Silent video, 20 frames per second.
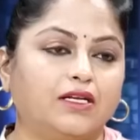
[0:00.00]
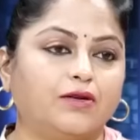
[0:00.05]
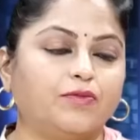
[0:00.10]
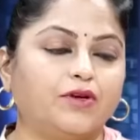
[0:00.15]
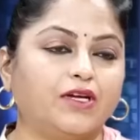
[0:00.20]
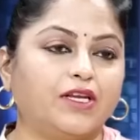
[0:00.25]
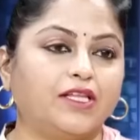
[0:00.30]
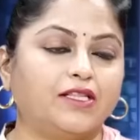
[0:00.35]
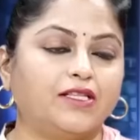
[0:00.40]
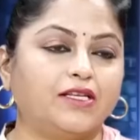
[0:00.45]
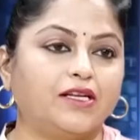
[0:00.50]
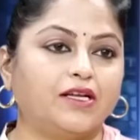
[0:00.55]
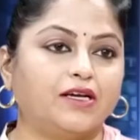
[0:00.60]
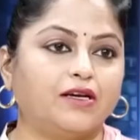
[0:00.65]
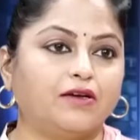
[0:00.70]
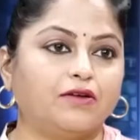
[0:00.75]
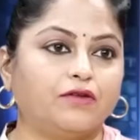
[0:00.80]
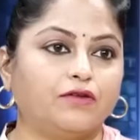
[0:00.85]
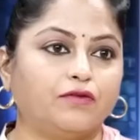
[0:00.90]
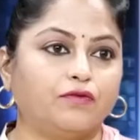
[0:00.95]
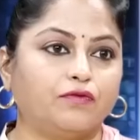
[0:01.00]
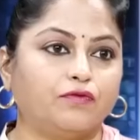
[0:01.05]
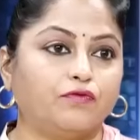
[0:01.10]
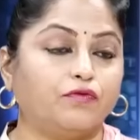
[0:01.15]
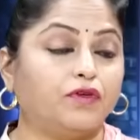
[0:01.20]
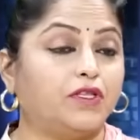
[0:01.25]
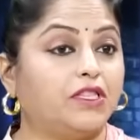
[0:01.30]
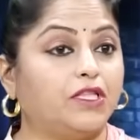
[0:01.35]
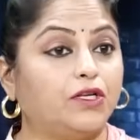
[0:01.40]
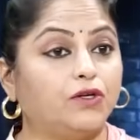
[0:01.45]
రమ్మగారు ఏదన్నా
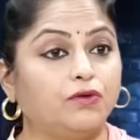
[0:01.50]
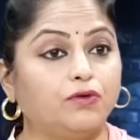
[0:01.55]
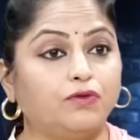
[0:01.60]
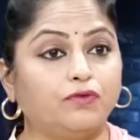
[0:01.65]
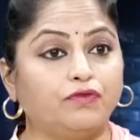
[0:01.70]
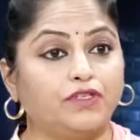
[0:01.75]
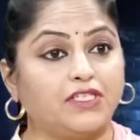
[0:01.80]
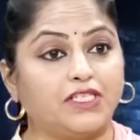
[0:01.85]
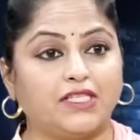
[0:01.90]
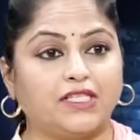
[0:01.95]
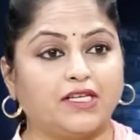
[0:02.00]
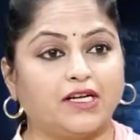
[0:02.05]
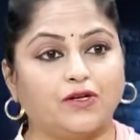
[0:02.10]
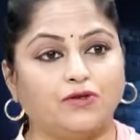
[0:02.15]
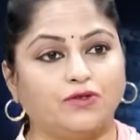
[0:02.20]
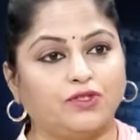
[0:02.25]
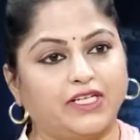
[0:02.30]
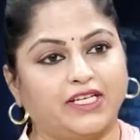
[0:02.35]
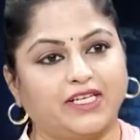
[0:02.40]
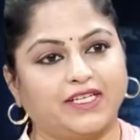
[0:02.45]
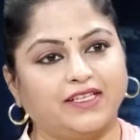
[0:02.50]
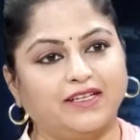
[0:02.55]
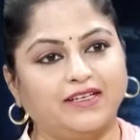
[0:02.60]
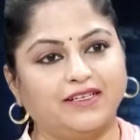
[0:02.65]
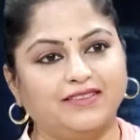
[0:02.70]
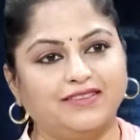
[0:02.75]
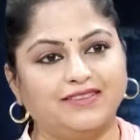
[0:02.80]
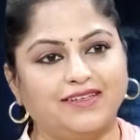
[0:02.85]
వింతలు విచిత్రాలు ఉంటాయి కదా